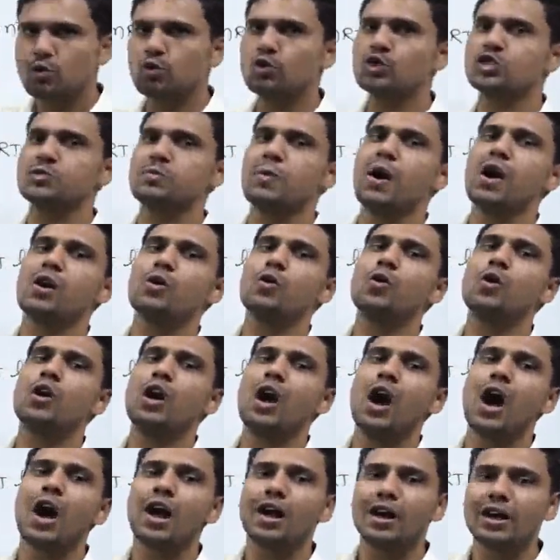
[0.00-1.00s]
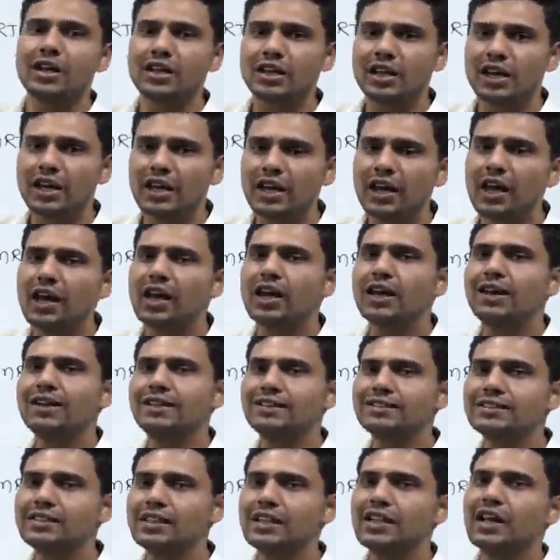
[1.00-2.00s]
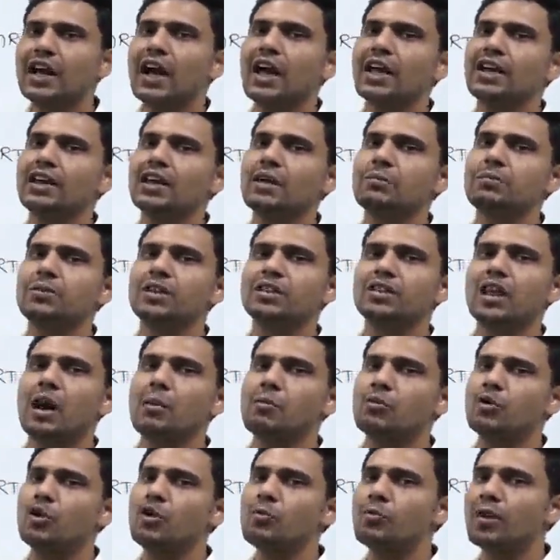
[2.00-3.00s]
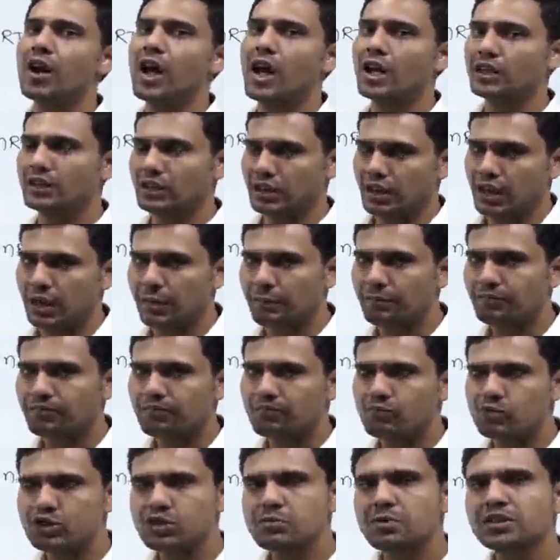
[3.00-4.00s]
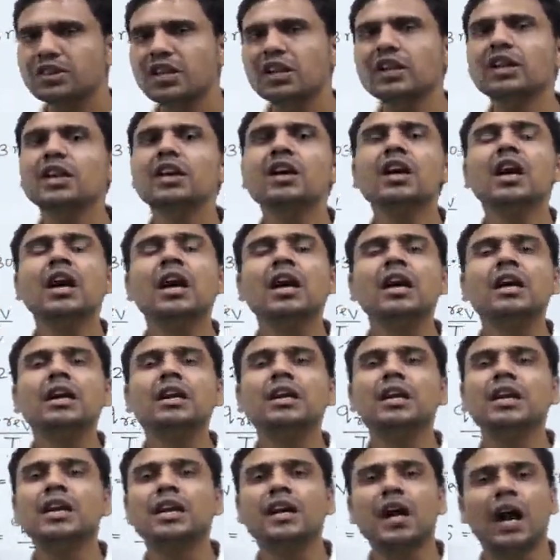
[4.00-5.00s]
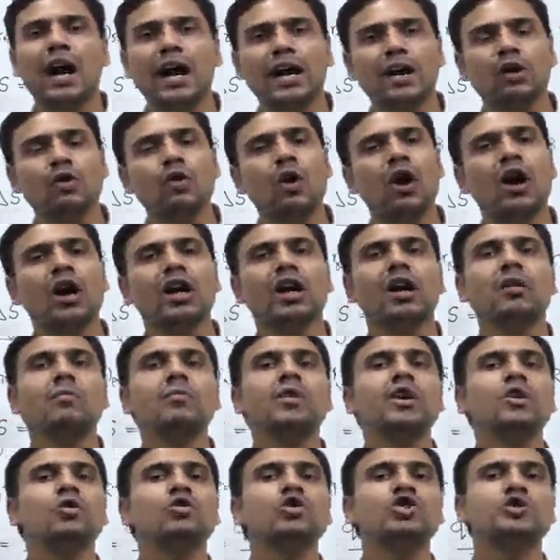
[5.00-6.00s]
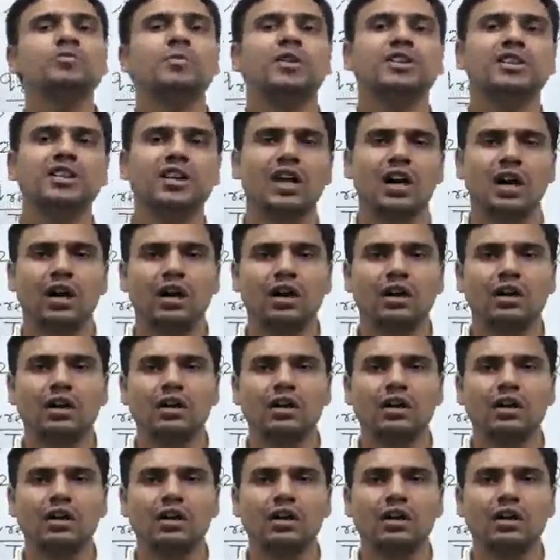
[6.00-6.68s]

ऊष्मा को खा करके इस निकाय ने अपने ताप को बढ़ा दिया मुझे बताइए निकाय को अगर हमने ऊष्मा दिया